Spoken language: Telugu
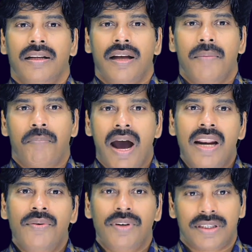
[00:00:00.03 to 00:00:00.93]

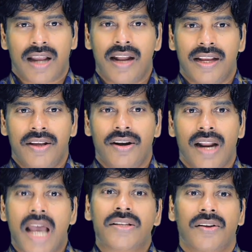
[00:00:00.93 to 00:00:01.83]
బాలీవుడ్ స్టార్ హీరోయిన్
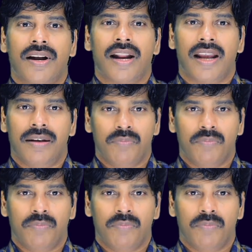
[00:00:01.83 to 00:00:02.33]
ఐశ్వర్య రాయ్